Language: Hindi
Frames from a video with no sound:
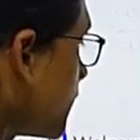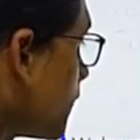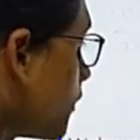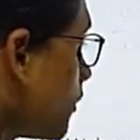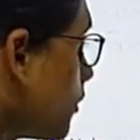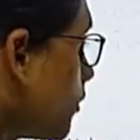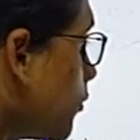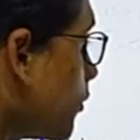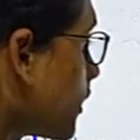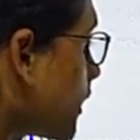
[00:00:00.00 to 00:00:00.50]
है
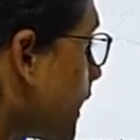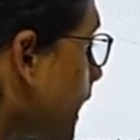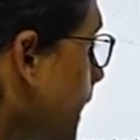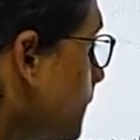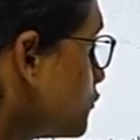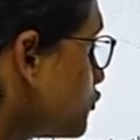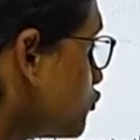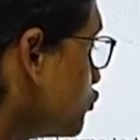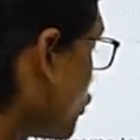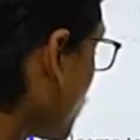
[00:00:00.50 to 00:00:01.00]
और
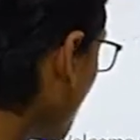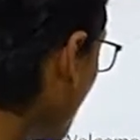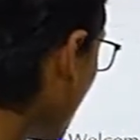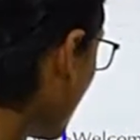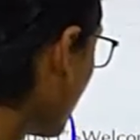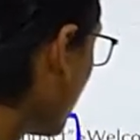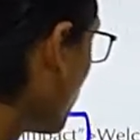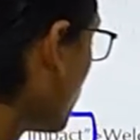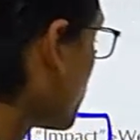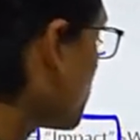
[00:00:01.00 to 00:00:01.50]
टाइम्स न्यू
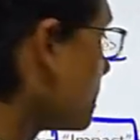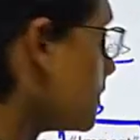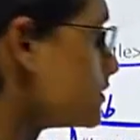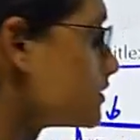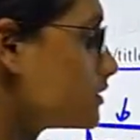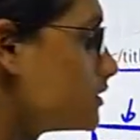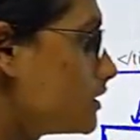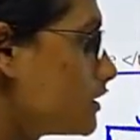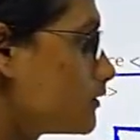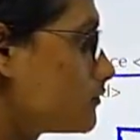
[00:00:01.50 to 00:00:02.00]
रोमन फॉन्ट में
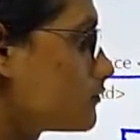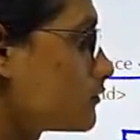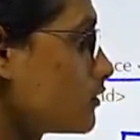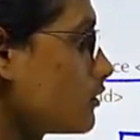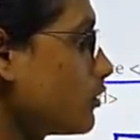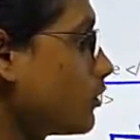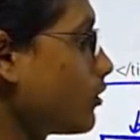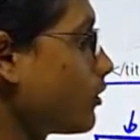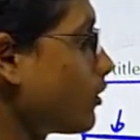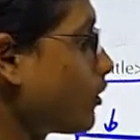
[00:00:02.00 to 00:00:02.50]
चाहिए
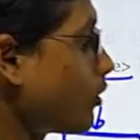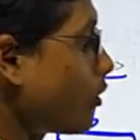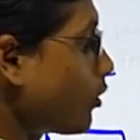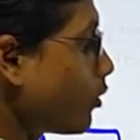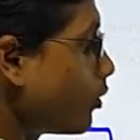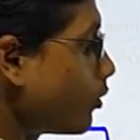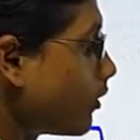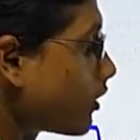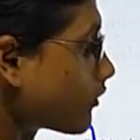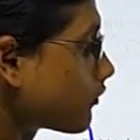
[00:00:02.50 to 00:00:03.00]

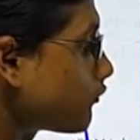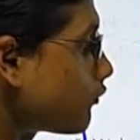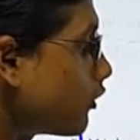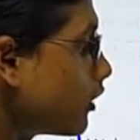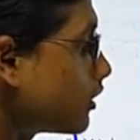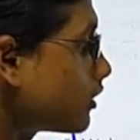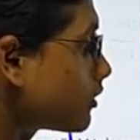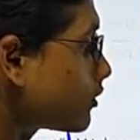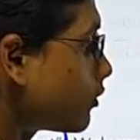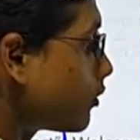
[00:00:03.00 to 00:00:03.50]
ओवर
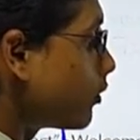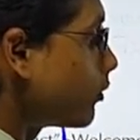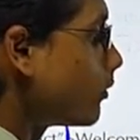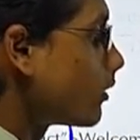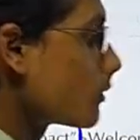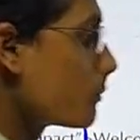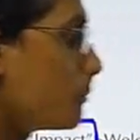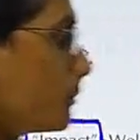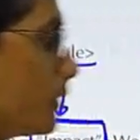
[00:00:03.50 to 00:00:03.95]
फॉन्ट ओवर